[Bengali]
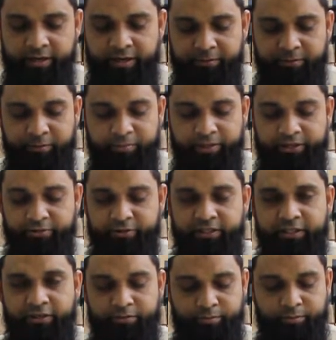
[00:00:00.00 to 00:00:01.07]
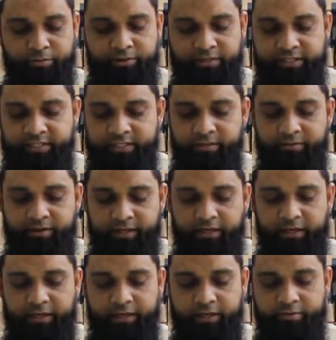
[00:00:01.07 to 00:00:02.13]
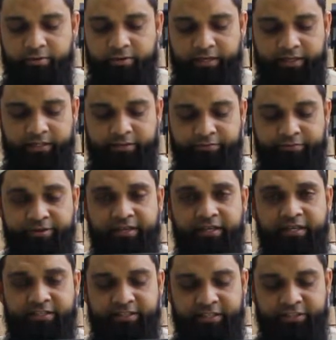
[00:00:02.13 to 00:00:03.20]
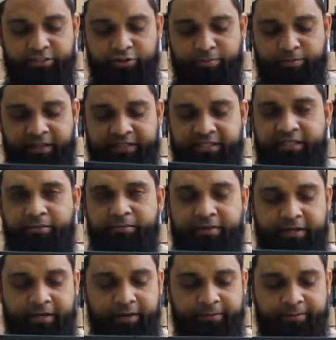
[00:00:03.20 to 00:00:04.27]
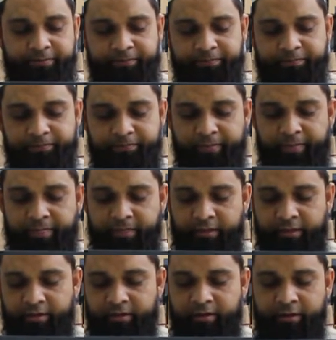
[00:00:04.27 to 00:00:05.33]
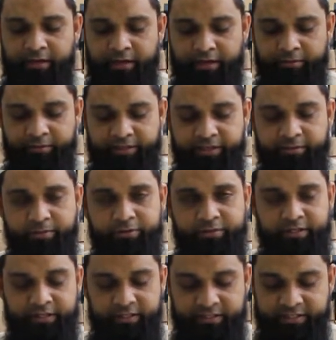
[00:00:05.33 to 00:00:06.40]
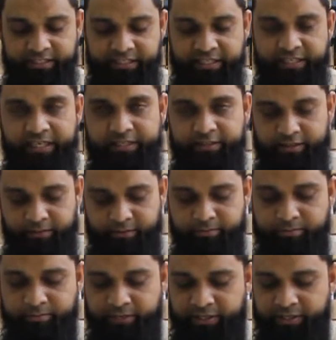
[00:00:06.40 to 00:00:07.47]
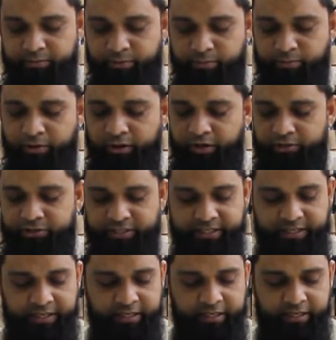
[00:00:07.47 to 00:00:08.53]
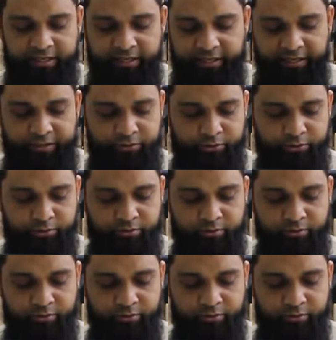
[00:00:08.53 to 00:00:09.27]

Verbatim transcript: এবং ভিতরে দেখুন পুরোটা সিলভার কালার এবং একটি ফিঙ্গার সেন্সর পাচ্ছেন আপনারা এবং কিবোর্ডটি চিকলেট কিবোর্ড বলা হচ্ছে এটাকে একটু